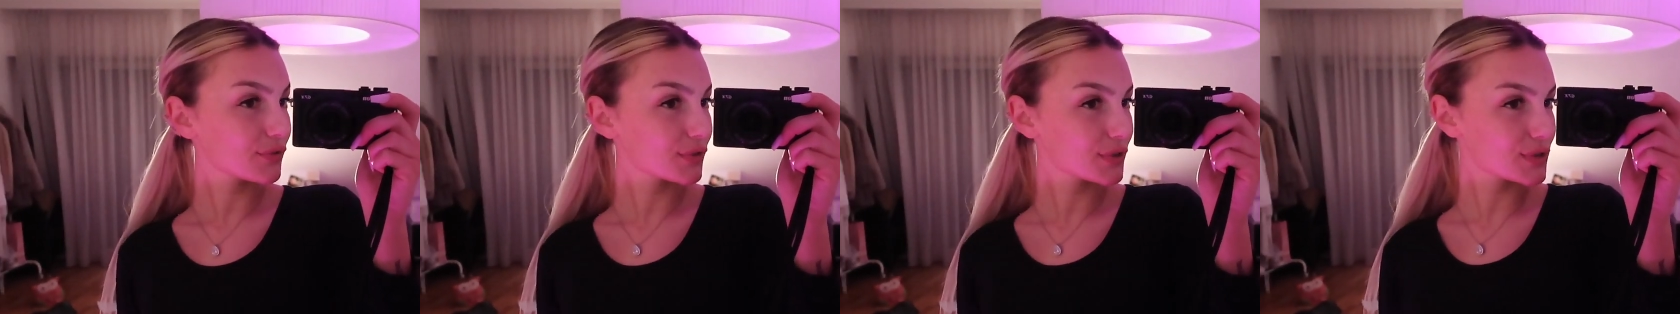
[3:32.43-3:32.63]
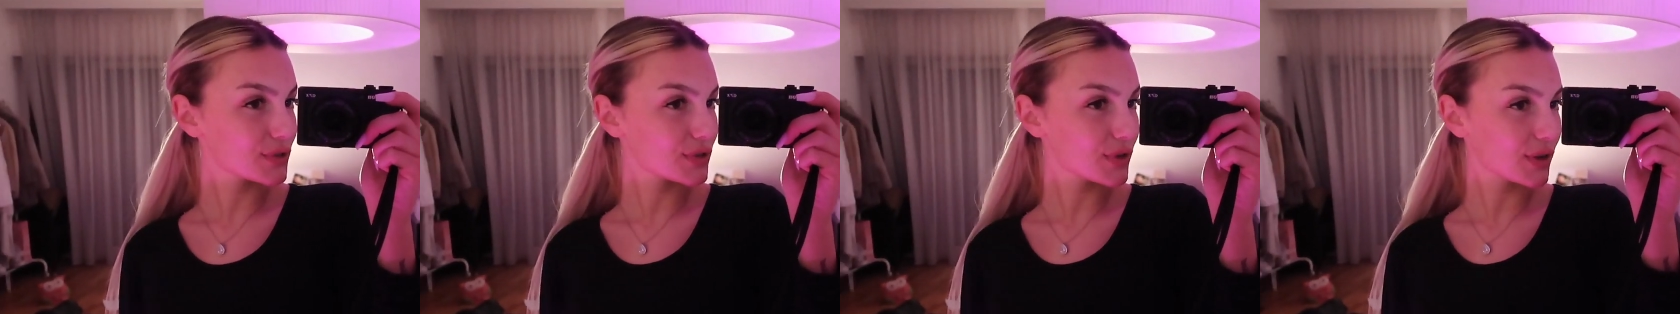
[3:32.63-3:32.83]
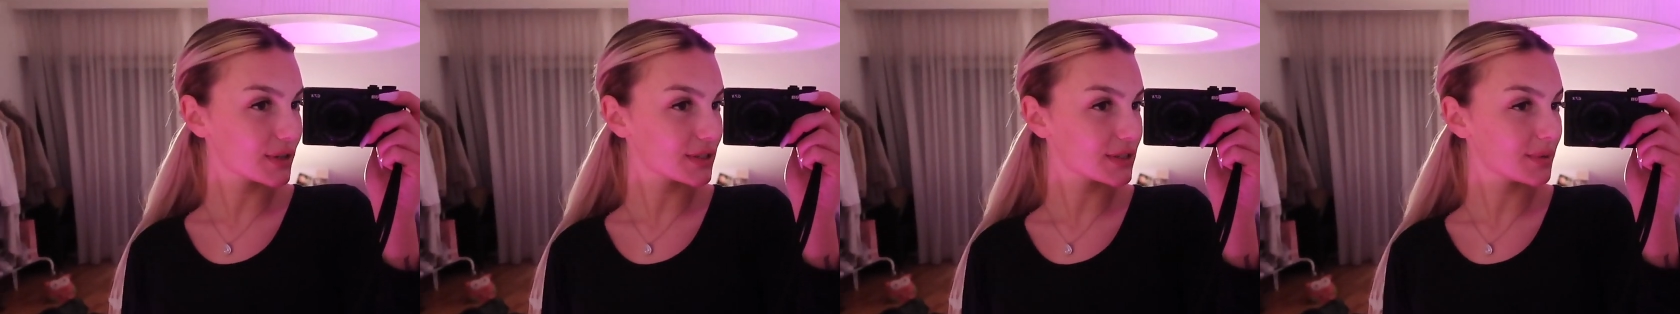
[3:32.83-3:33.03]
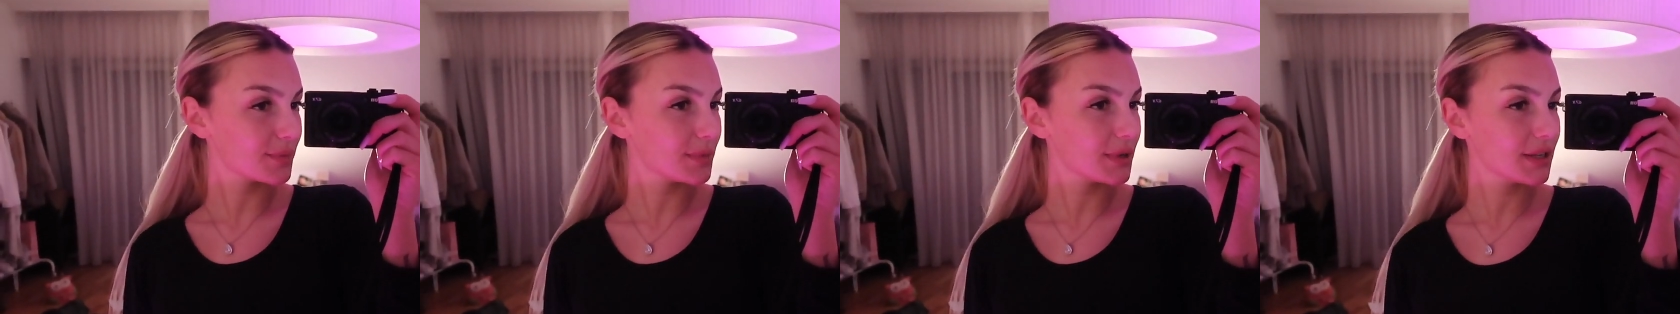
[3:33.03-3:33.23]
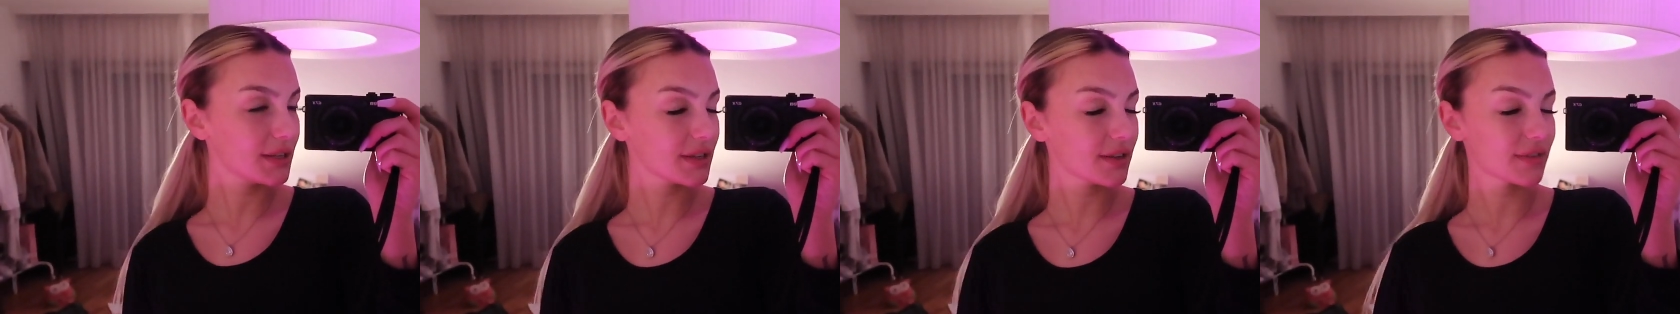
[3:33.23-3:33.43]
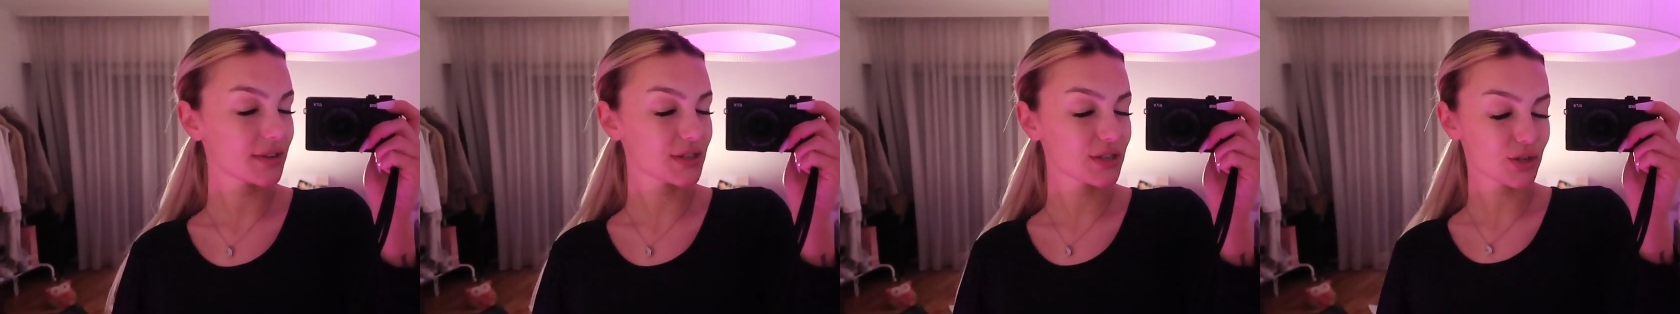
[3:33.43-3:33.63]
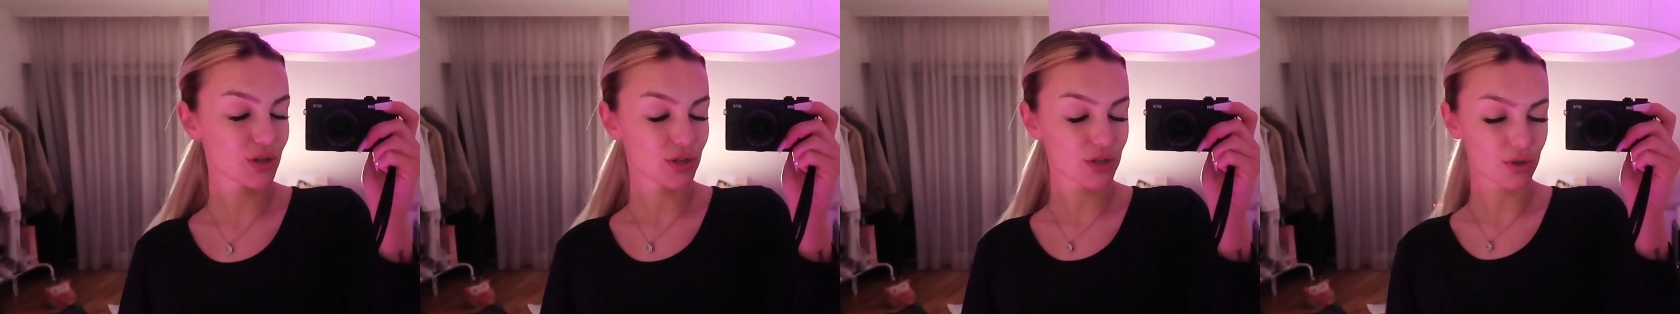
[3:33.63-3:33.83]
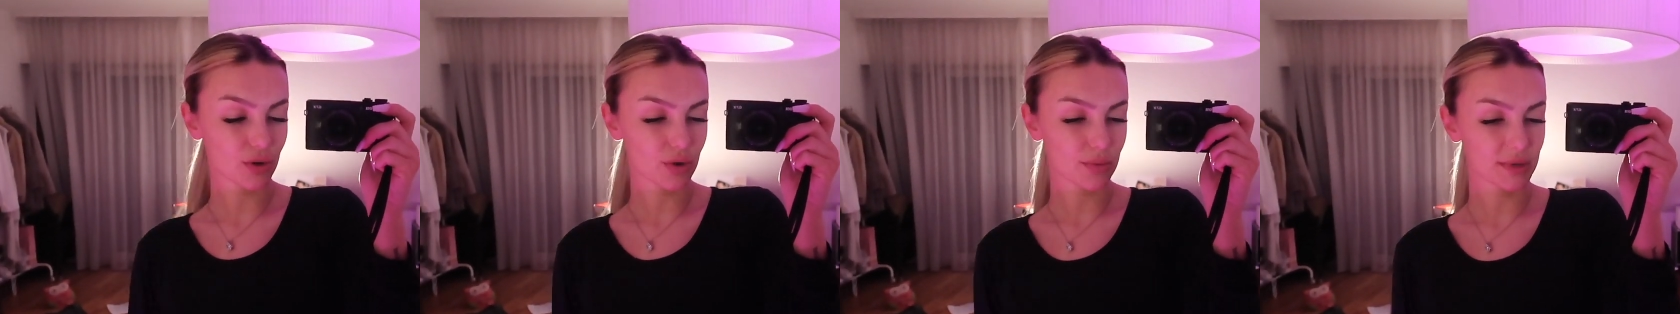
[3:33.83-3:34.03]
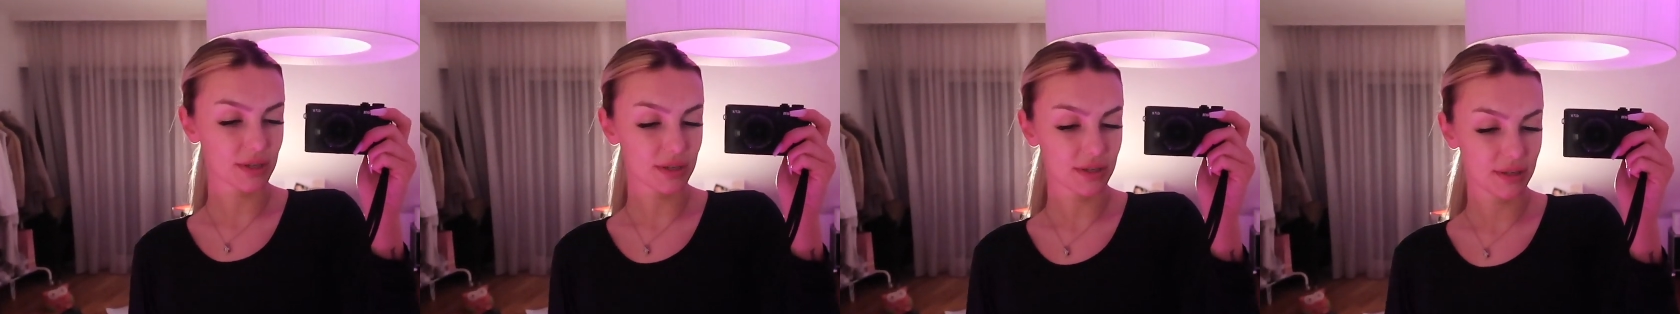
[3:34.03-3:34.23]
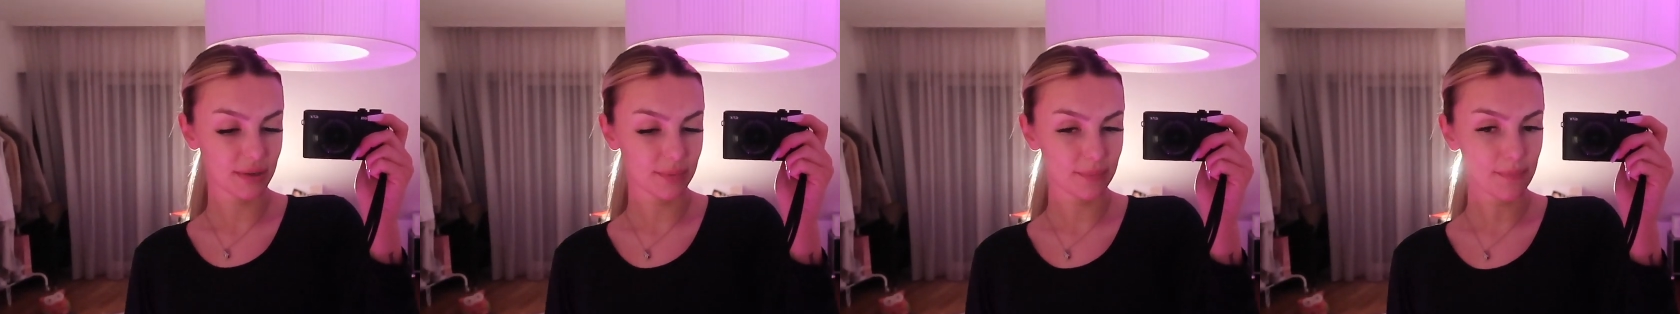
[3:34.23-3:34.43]
Friseurtermin, da werde ich euch auch
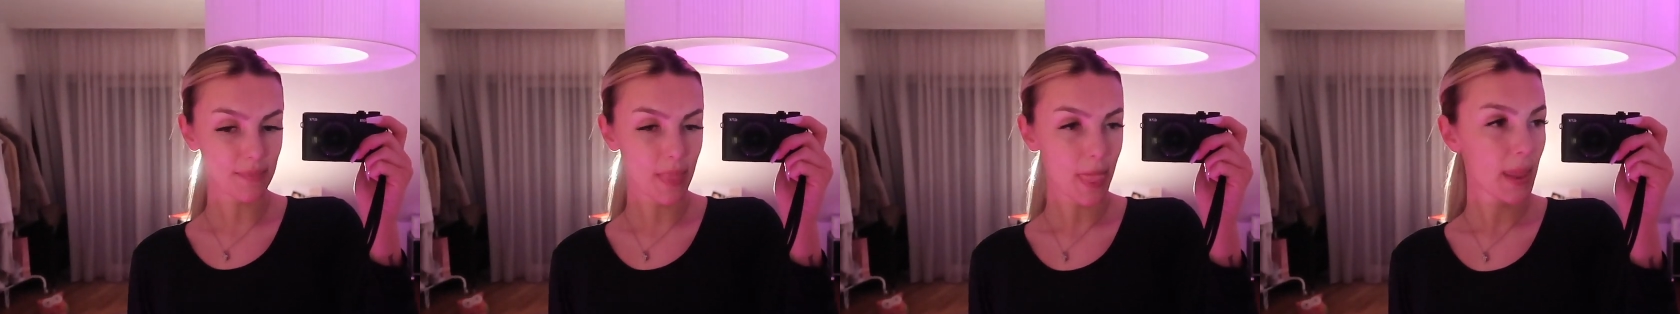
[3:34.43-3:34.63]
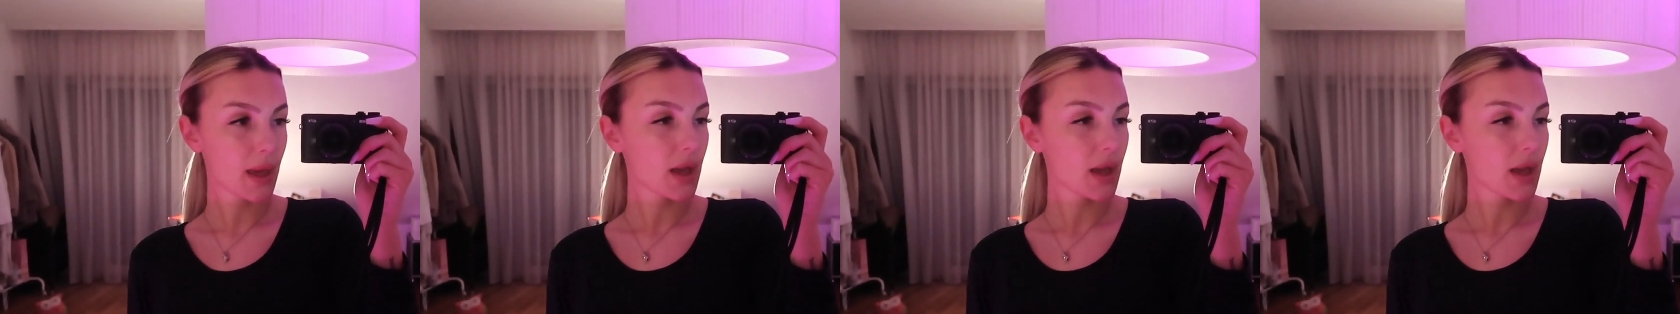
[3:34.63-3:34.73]
mitnehmen.